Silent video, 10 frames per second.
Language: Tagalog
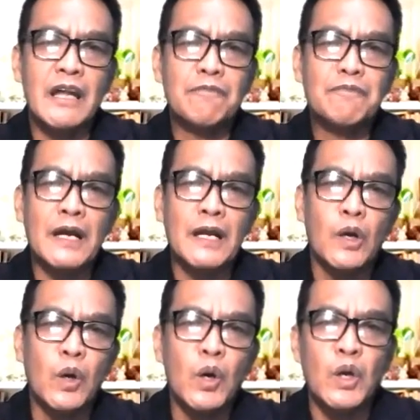ng
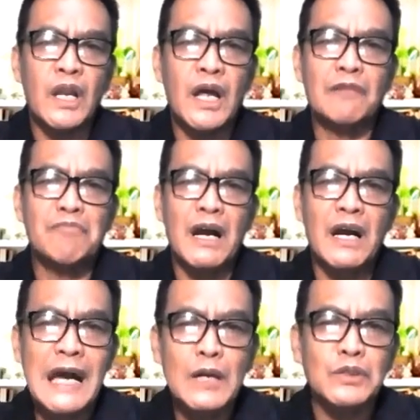Panginoon ang mga
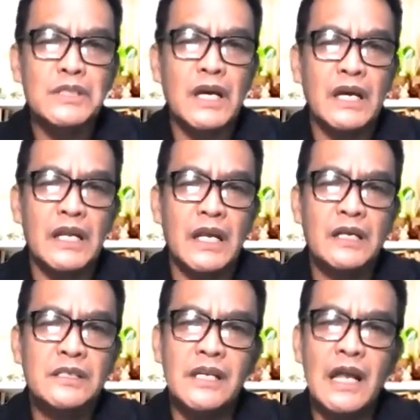tao sa Kanya,
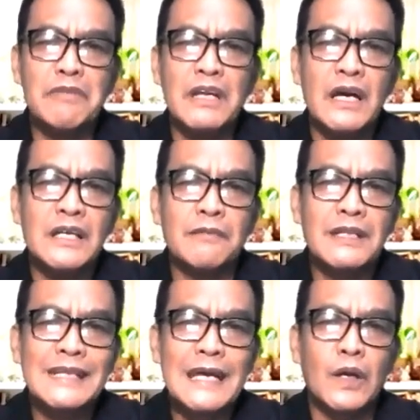sinabi niya sa
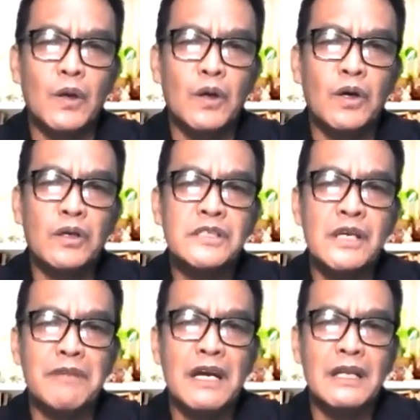Mateo
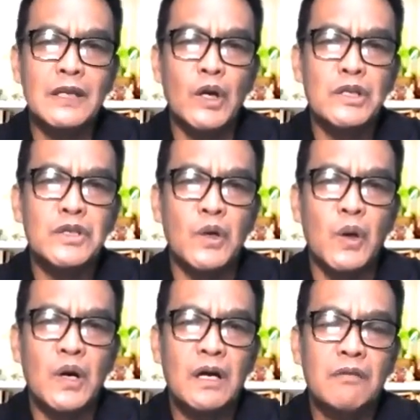
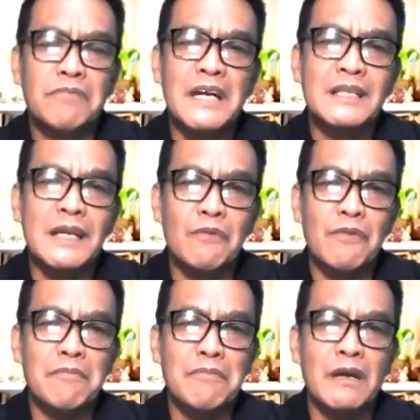
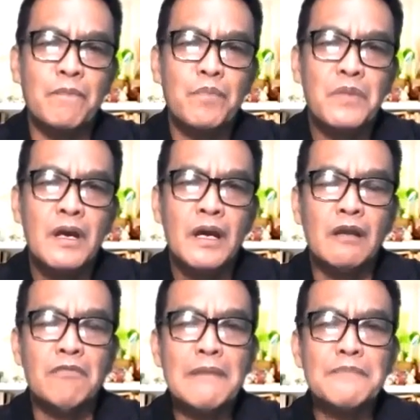11:28-29,
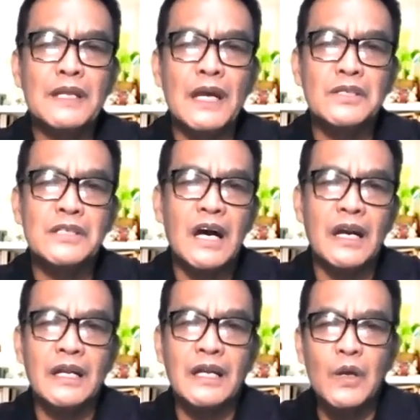lumapit kayo sa
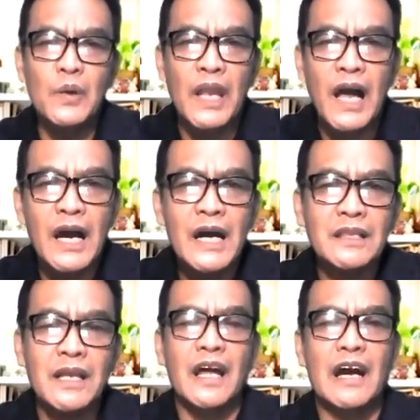akin, kayong
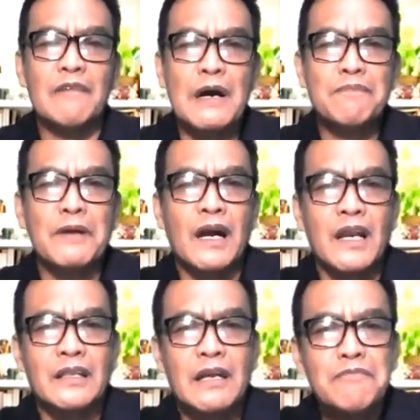lahat na
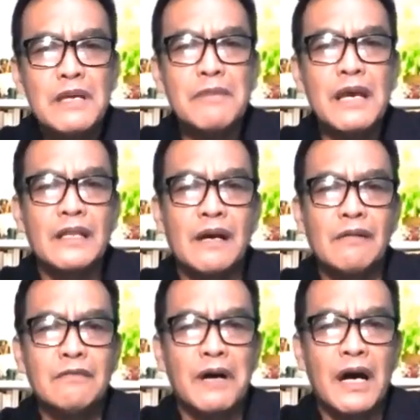nangapapagal at nabibigat ang
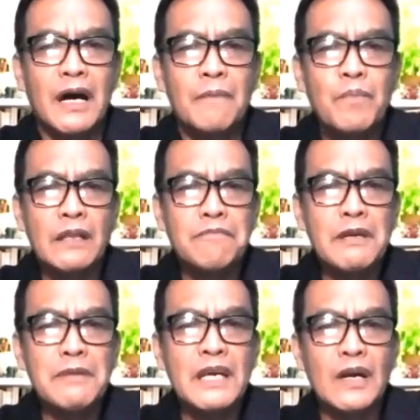lupa at
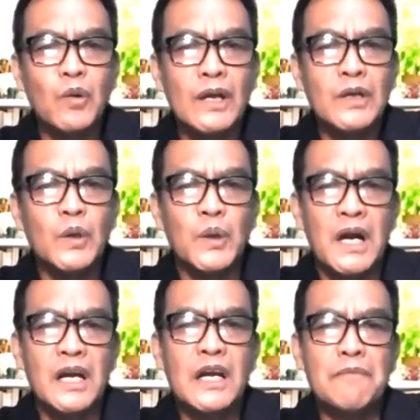bibigyan ko kayo
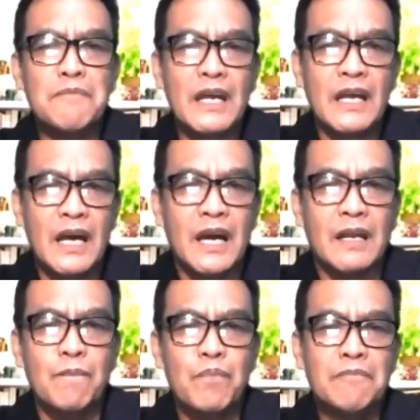ng
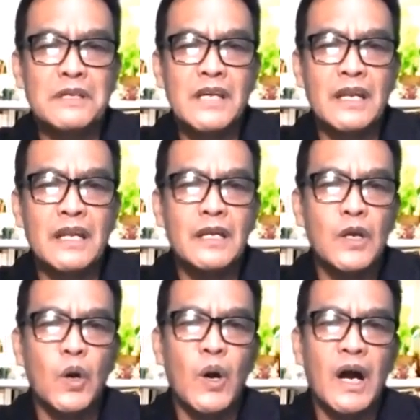kapahingahan. Pasanin
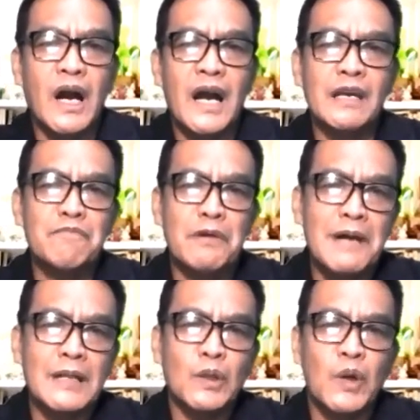ninyo ang aking
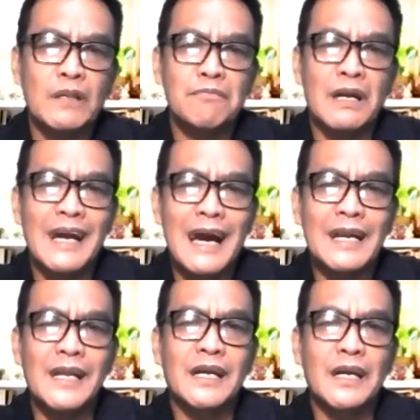pamatok at
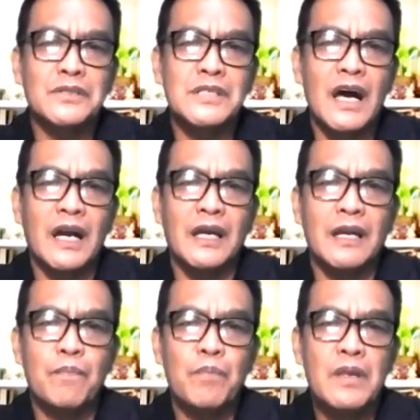mag-aral kayo sa
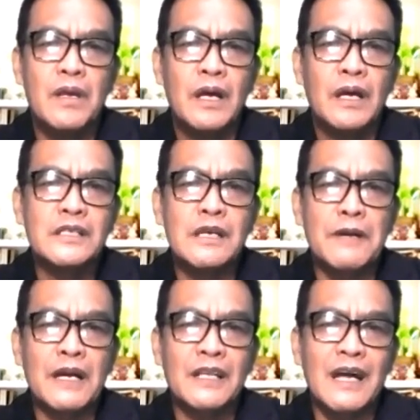akin
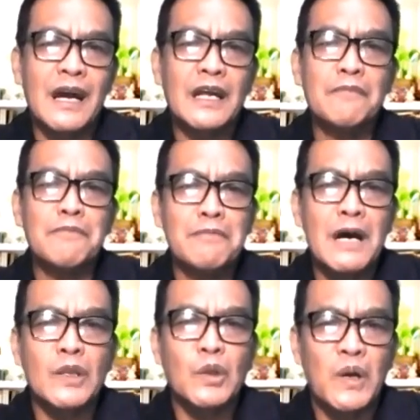sapagkat ang aking
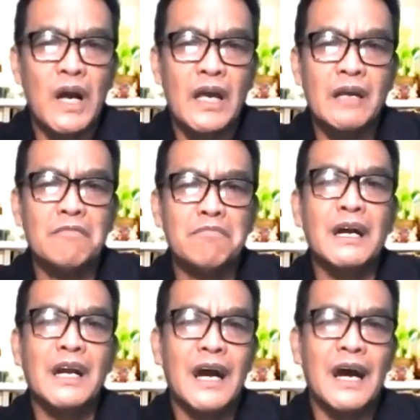pamatok ay
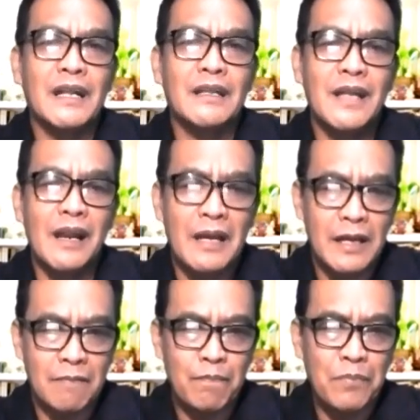magaan
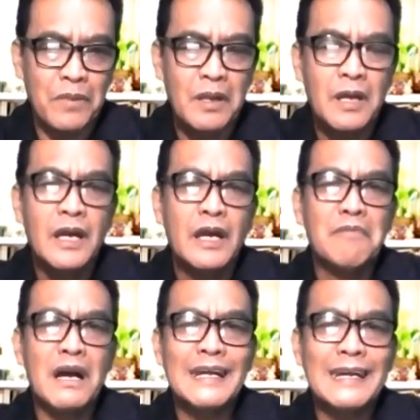dalhin.
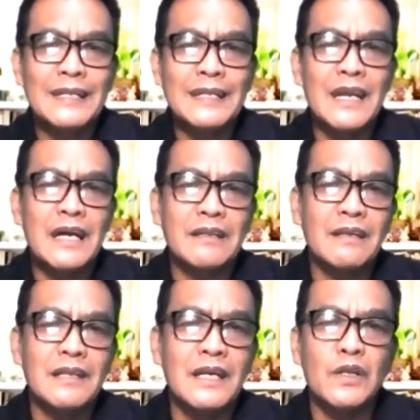Makikita
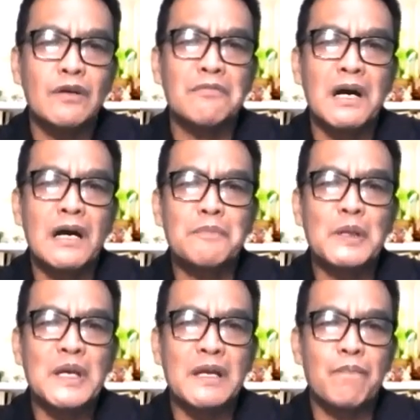natin dito mga
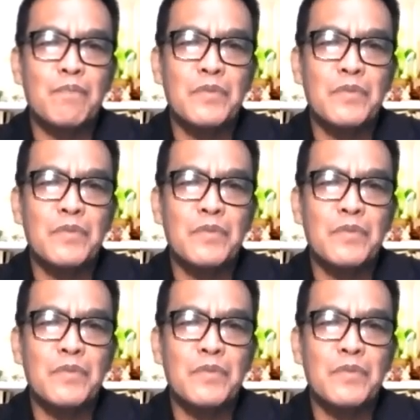kapatid